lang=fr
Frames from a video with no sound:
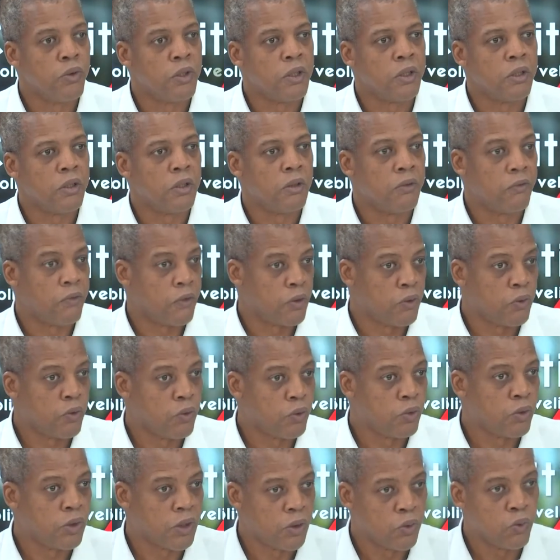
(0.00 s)
les
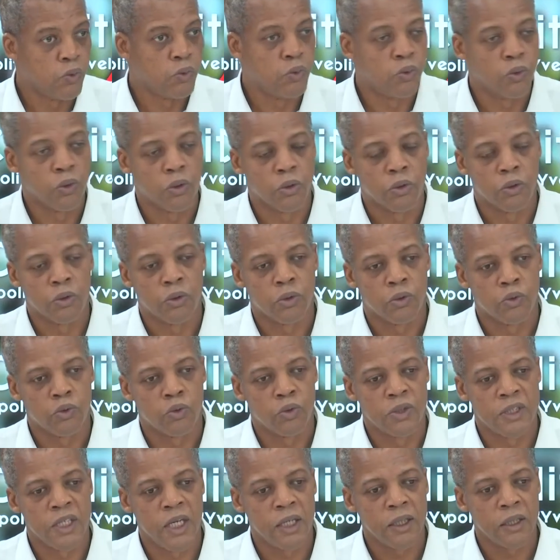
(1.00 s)
22 élus
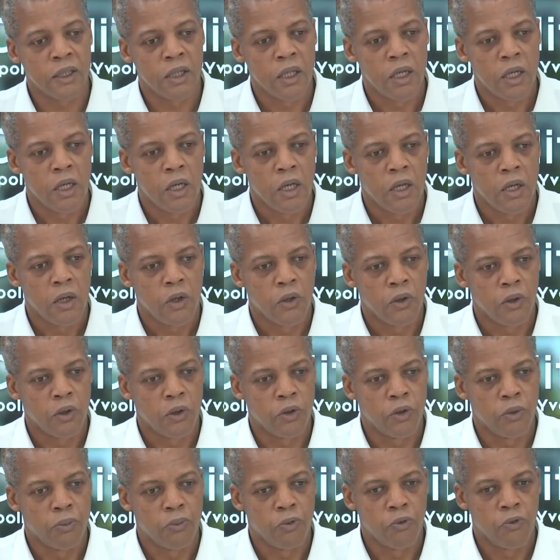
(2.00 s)
du SIAG,
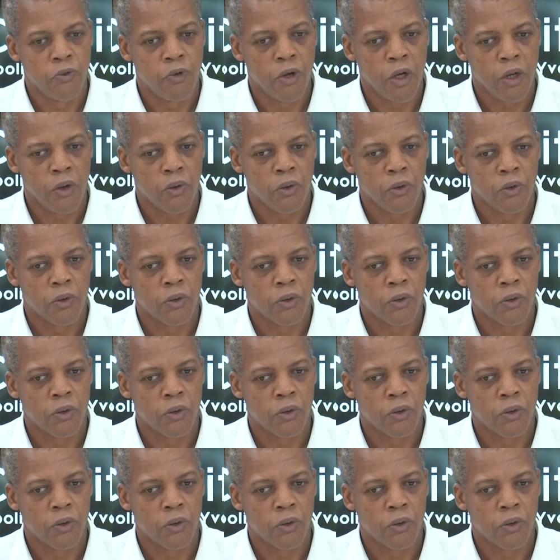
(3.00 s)
de pouvoir